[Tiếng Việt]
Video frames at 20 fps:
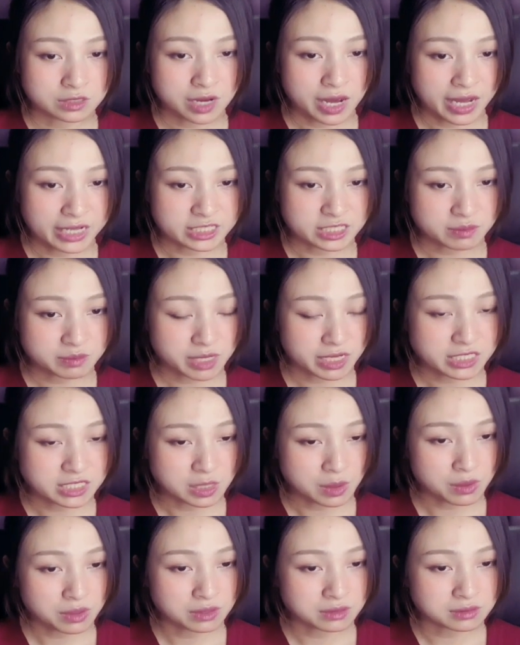hài chắp tay
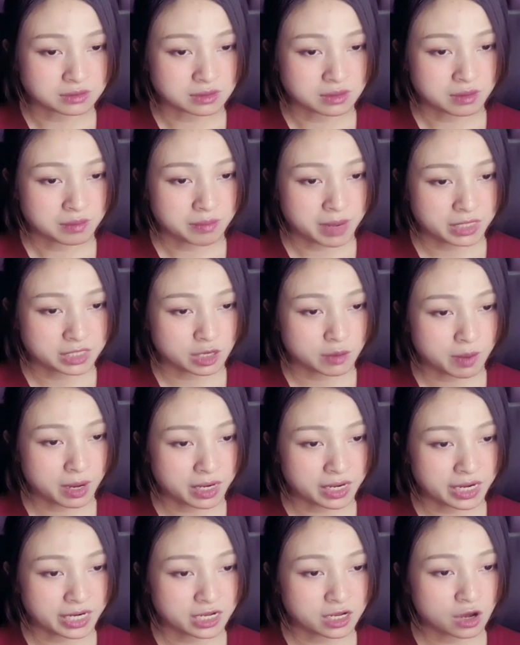sau lưng mang theo bằng
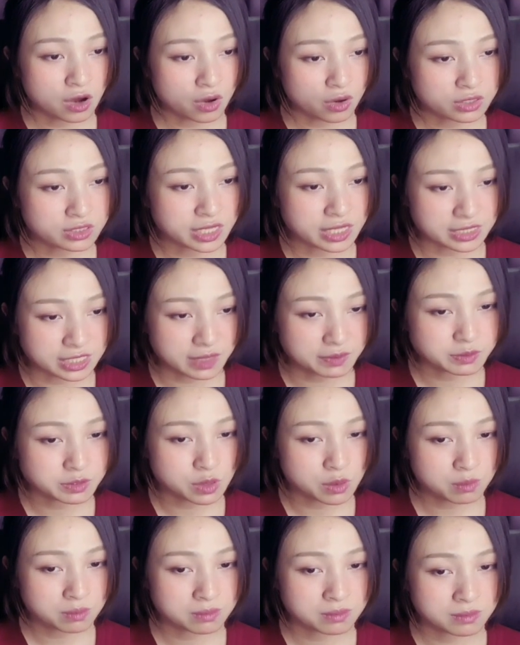lãnh khó có thể tiếp xúc